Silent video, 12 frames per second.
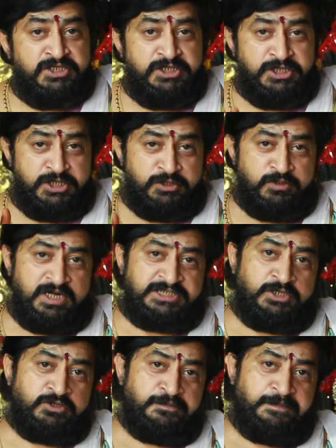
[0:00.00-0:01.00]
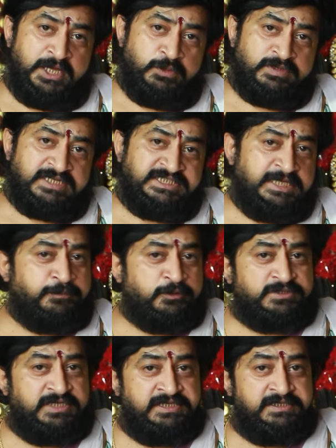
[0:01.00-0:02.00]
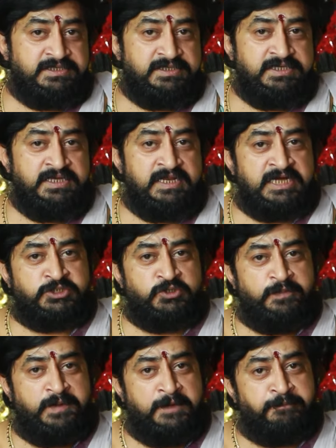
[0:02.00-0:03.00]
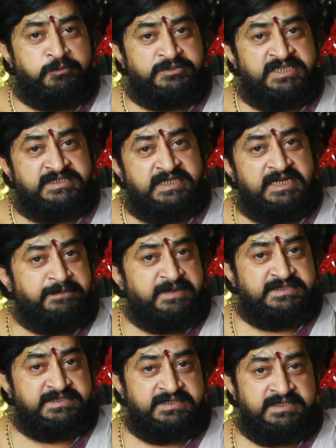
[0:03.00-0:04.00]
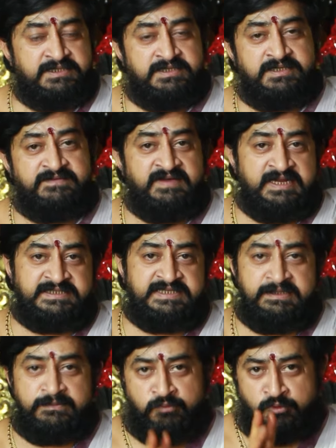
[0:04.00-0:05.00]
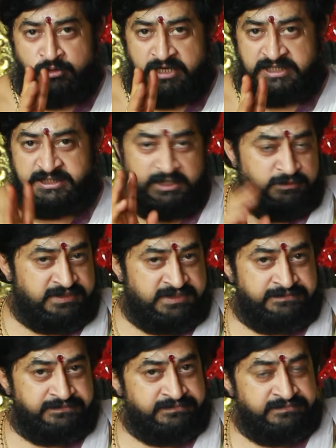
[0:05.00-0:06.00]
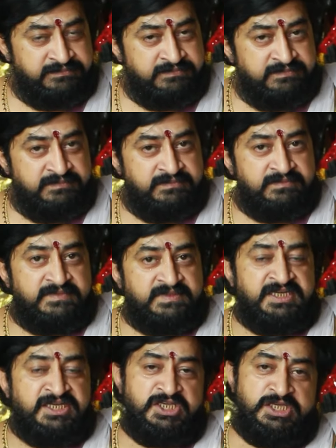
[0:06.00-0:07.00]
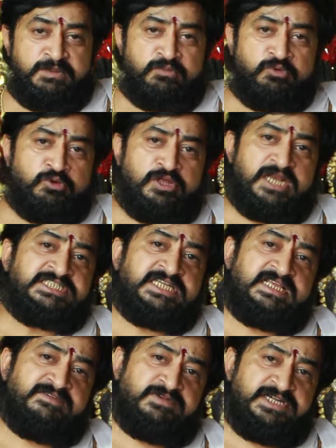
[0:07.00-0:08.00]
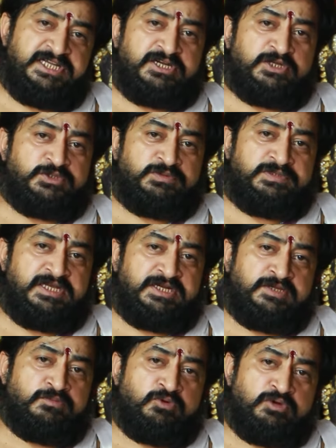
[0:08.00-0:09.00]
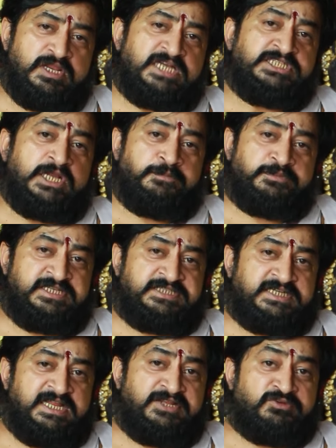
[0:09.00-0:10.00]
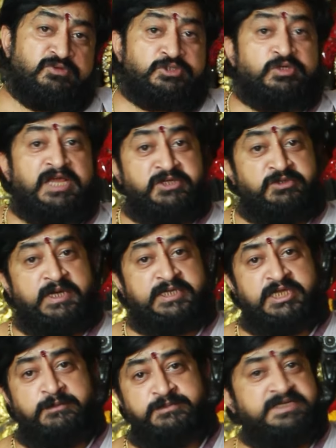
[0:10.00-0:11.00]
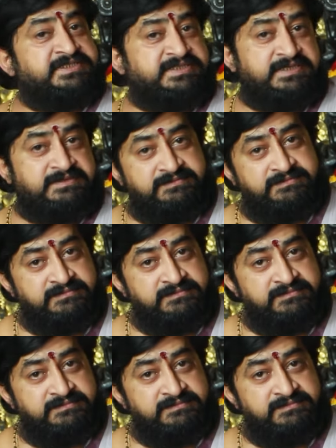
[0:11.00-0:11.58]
ఈ రెండు లక్షల రూపాయలు ఖర్చు అయిపోతాయి ఈ లక్ష రూపాయలు అప్పు తీర్చలేని పరిస్థితి వెరసి మూడు లక్షలు అవుతాయి ఈ మూడు లక్షలకి వడ్డీ కడుతూ ఉంటారు ఈ మూడు లక్షల అప్పు తీర్చడానికి ఇంకో చోట ఐదు లక్షల అప్పు చేస్తారు